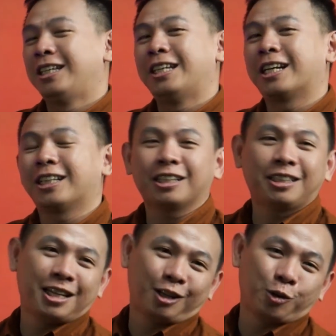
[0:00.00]
yang kita
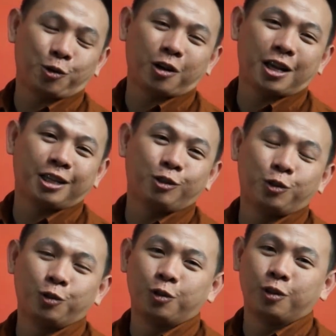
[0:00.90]
tidak nongkrong lagi
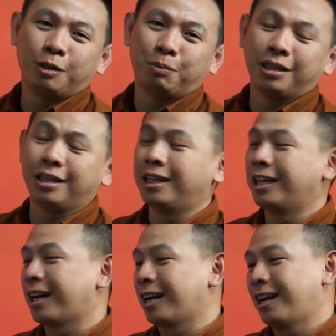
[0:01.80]
duduk-duduk di
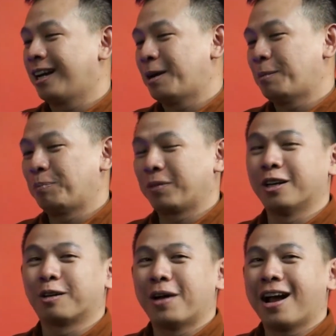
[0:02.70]
pinggir um,
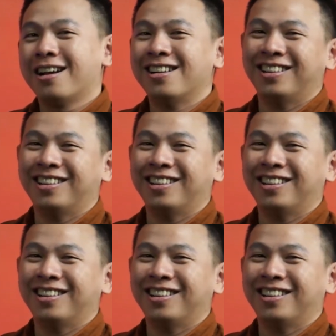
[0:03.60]
gerbang